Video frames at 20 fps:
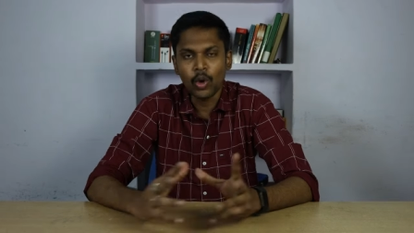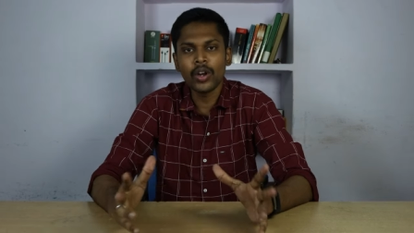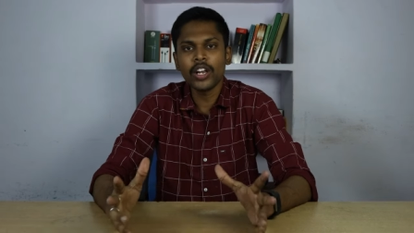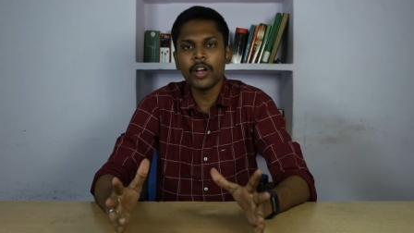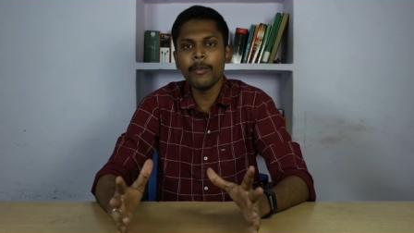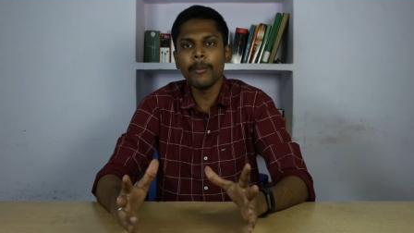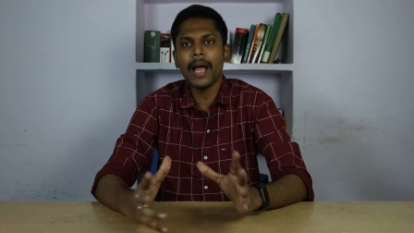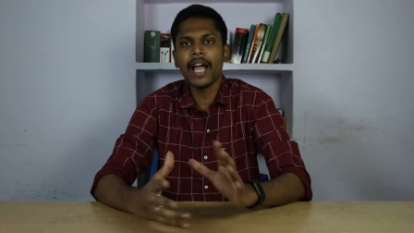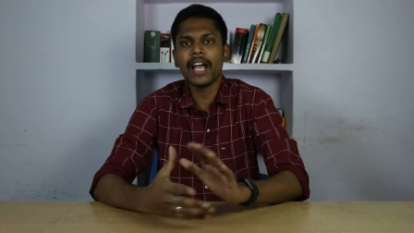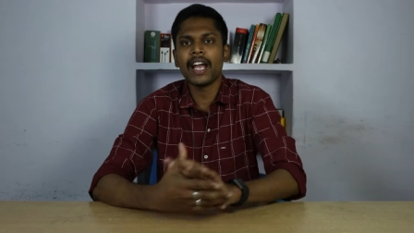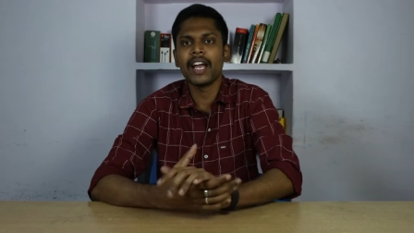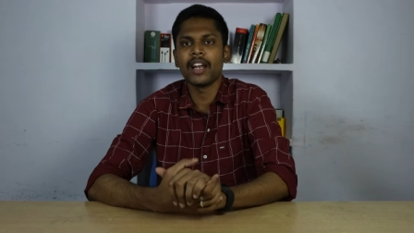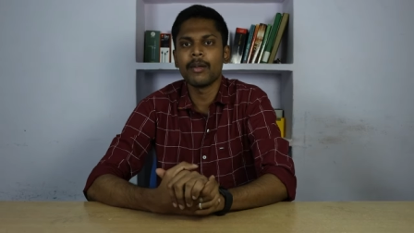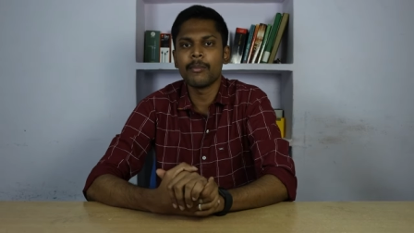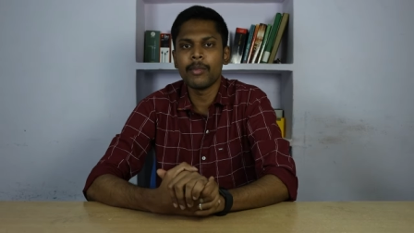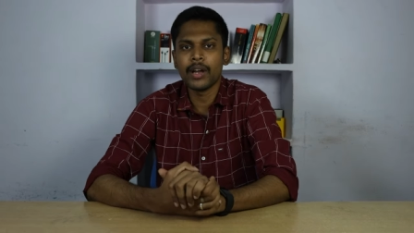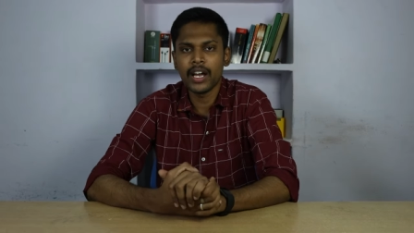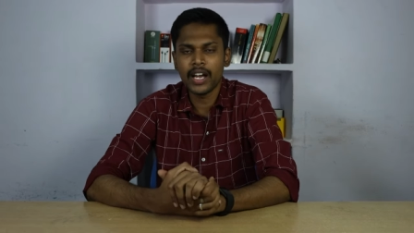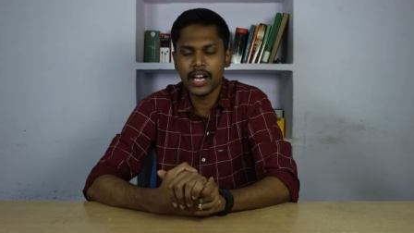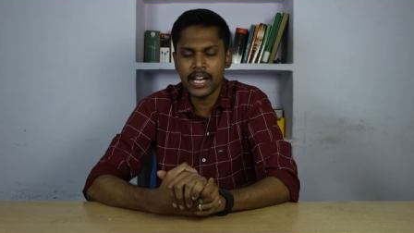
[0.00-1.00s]
ஸோ வெல்கம் பேக்
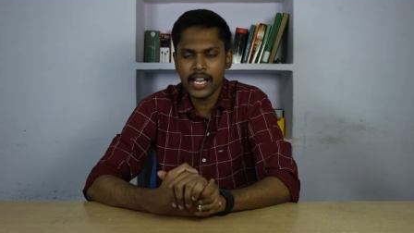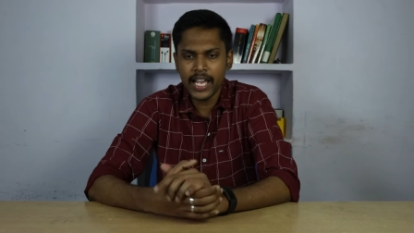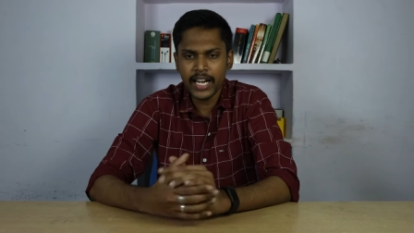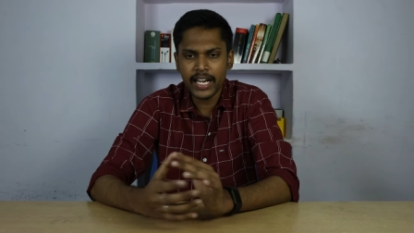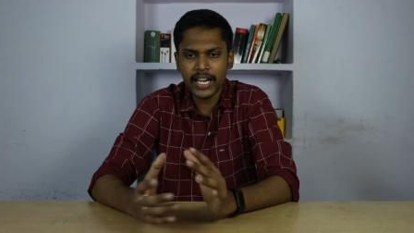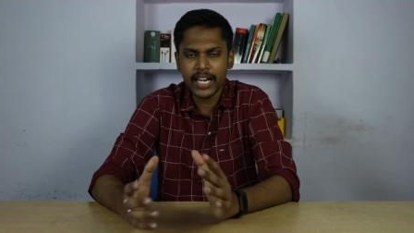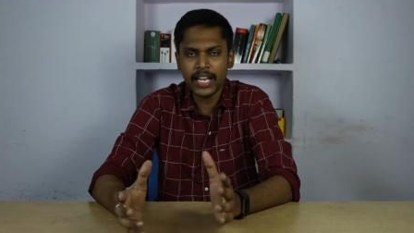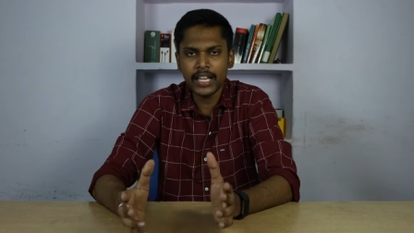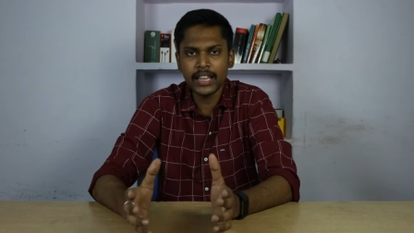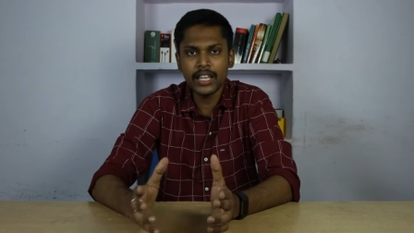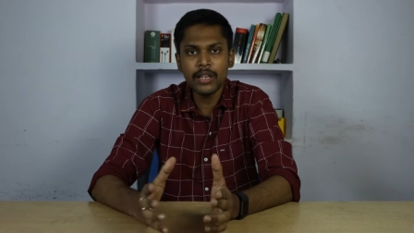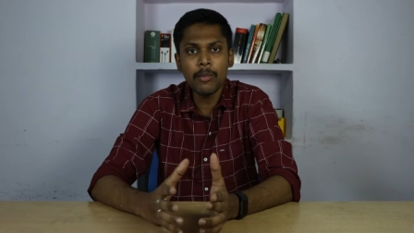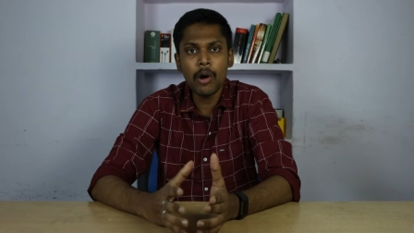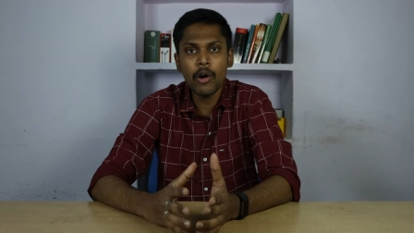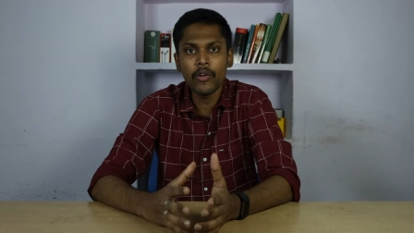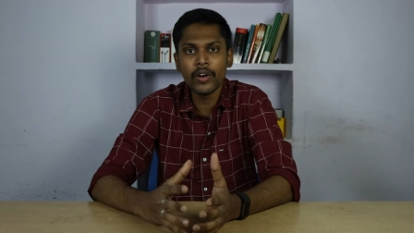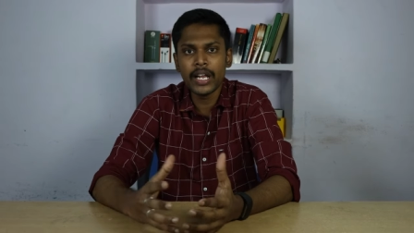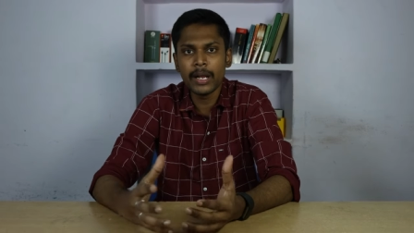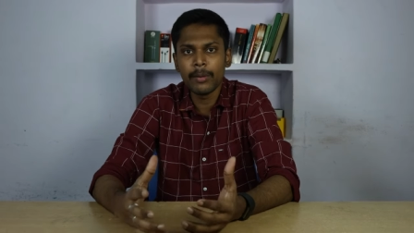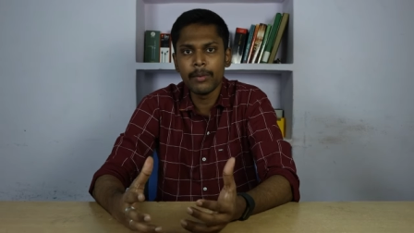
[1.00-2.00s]
நம்ம ஏற்கனவே
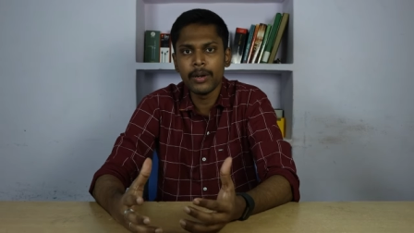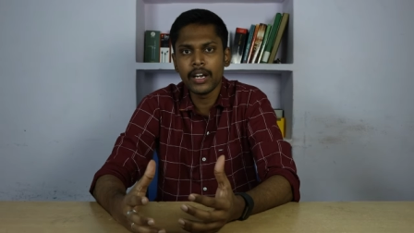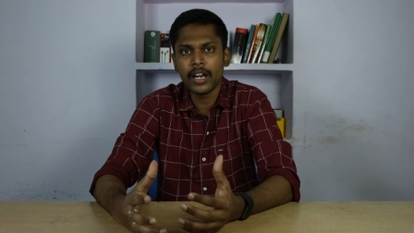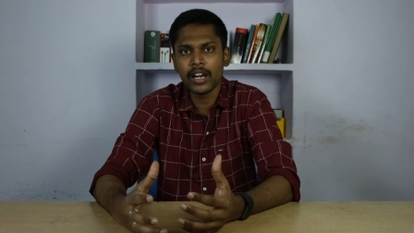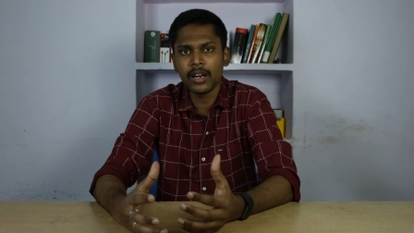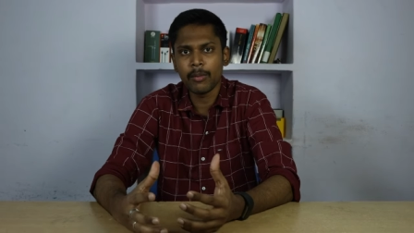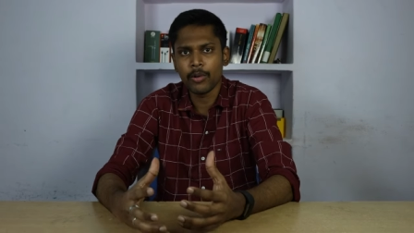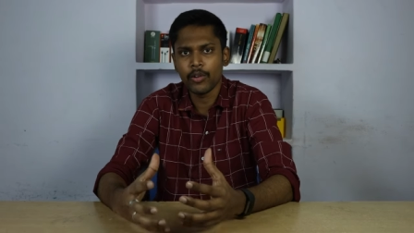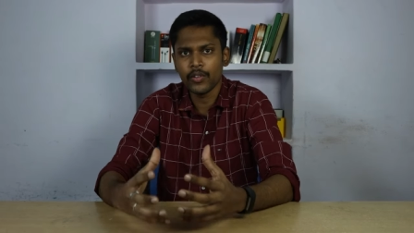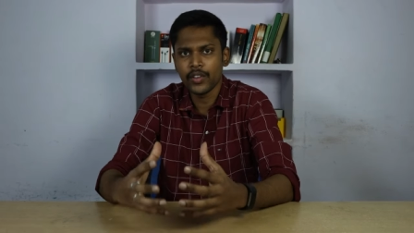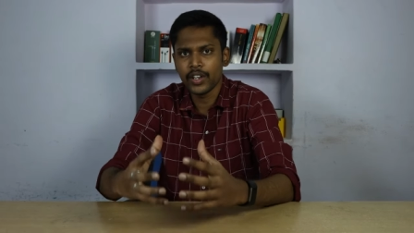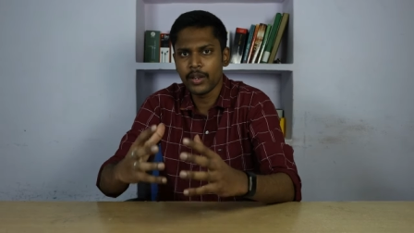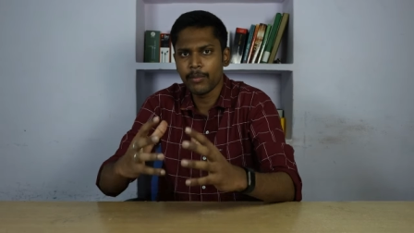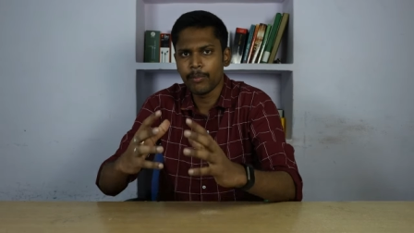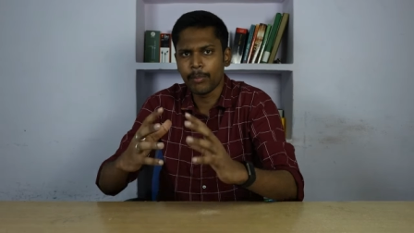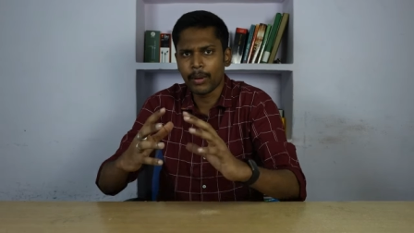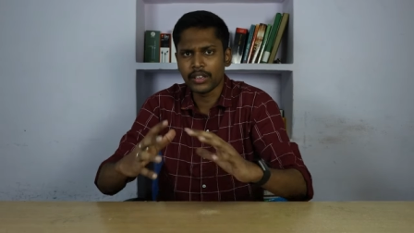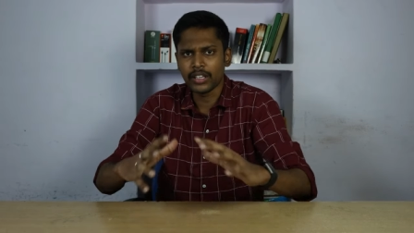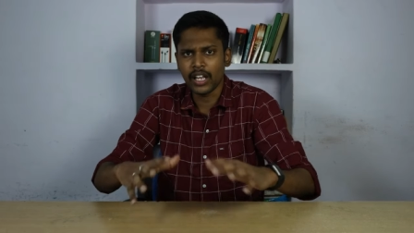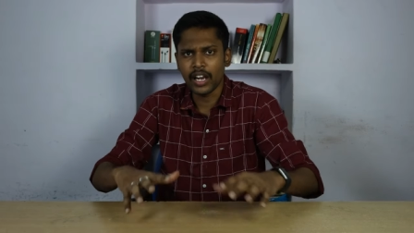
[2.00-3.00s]
தீபாவளி அப்படின்னா நமக்கு வந்துட்டு
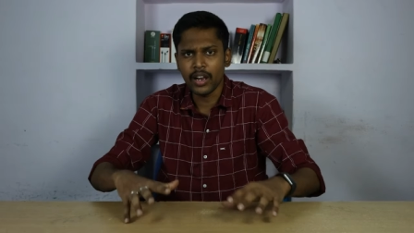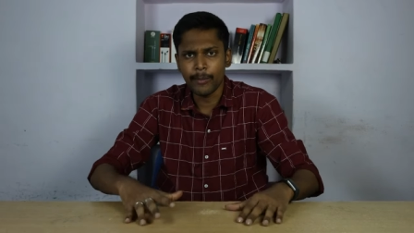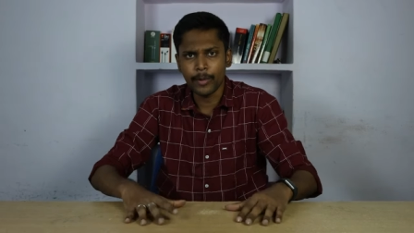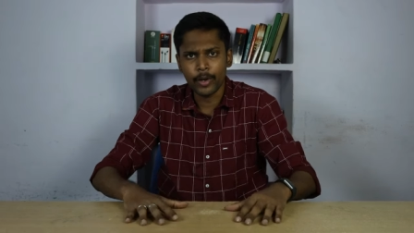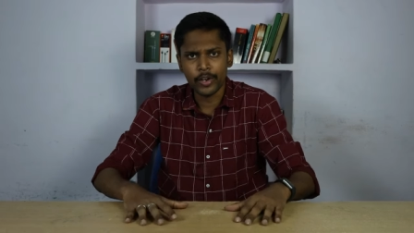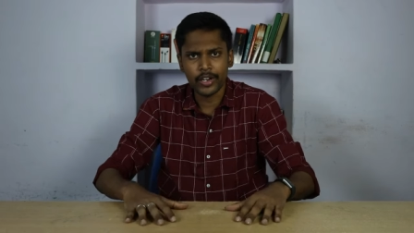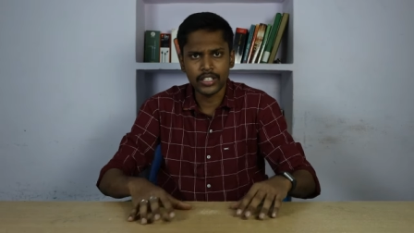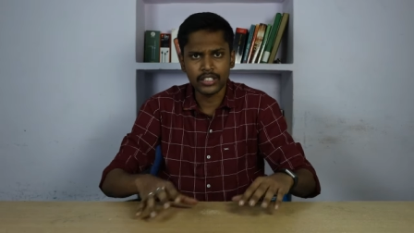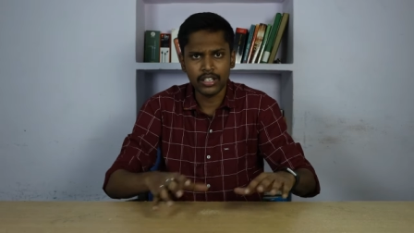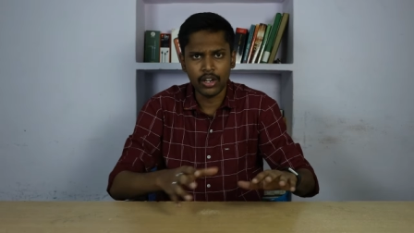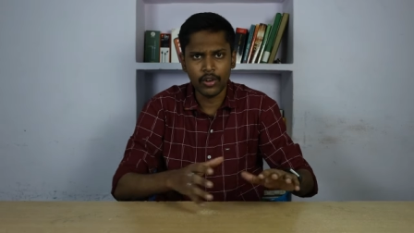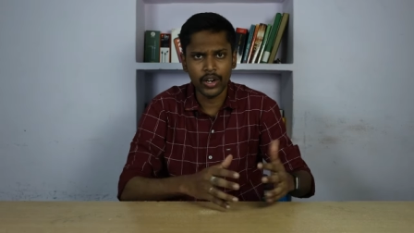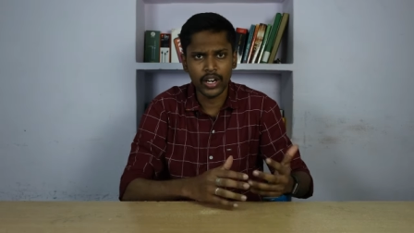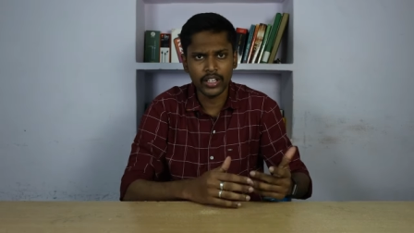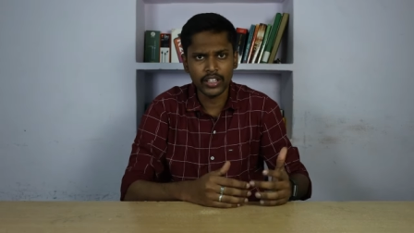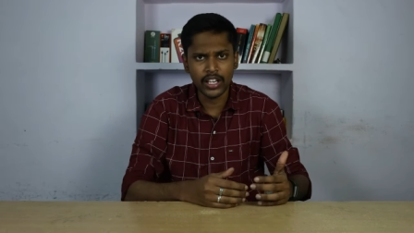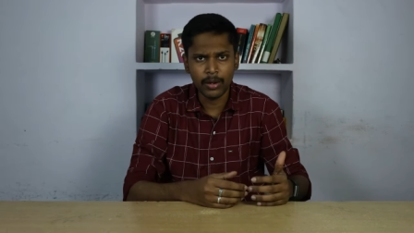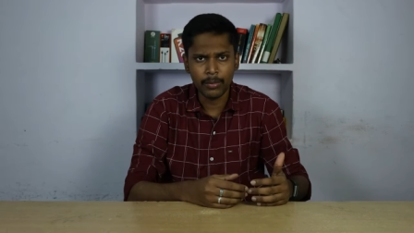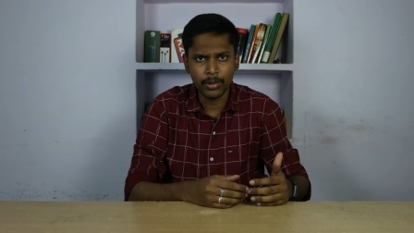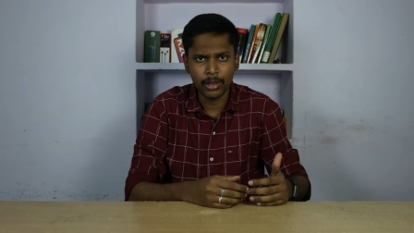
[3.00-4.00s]
இப்போ தலை படம் ரிலீஸ் ஆகும்
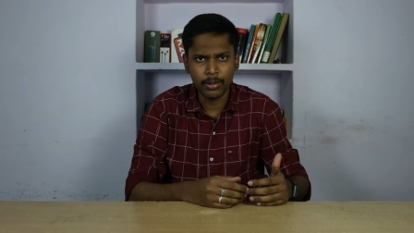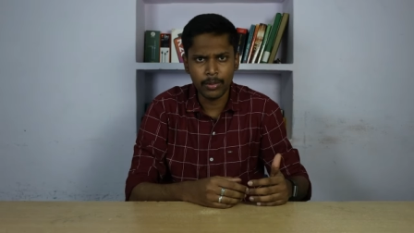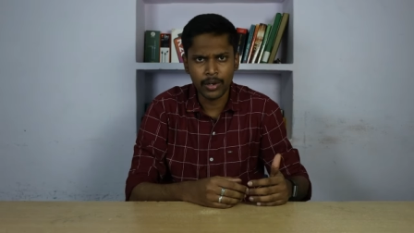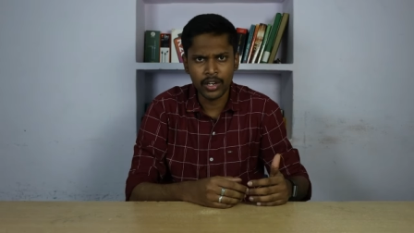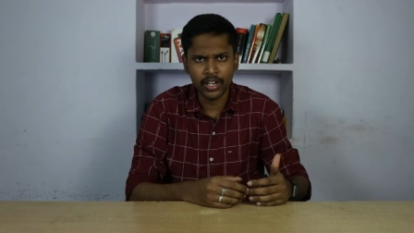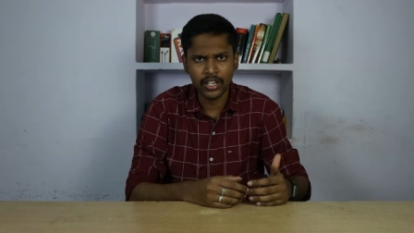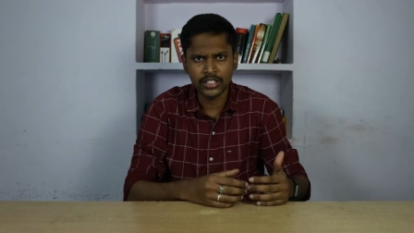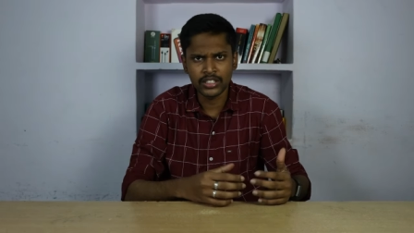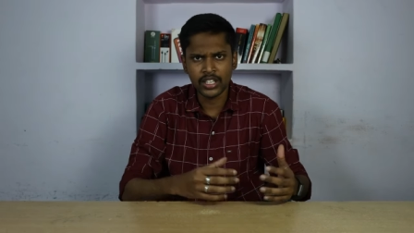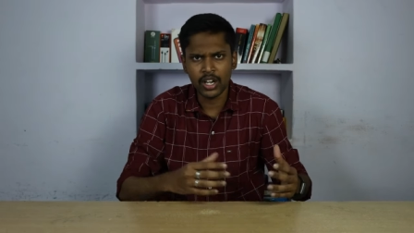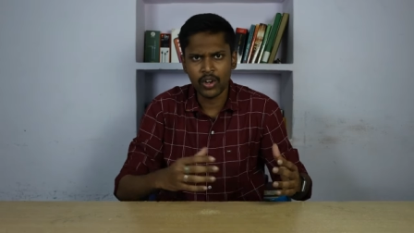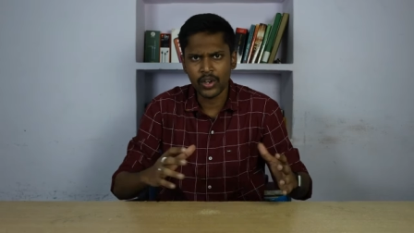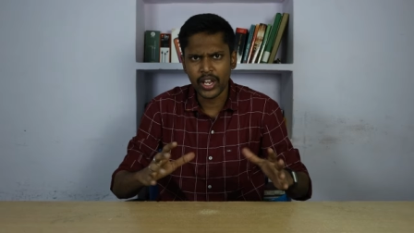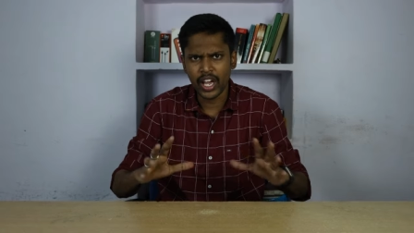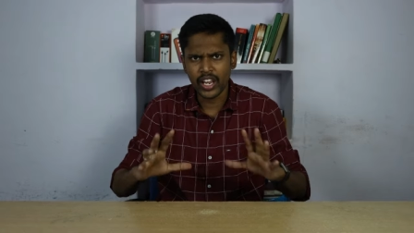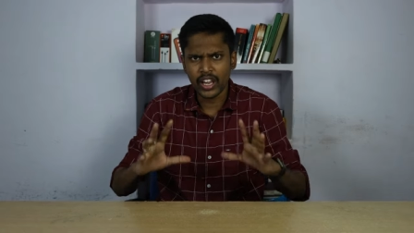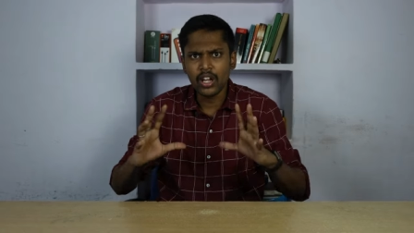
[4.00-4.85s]
இல்லை தளபதி படம் ரிலீஸ் ஆகும்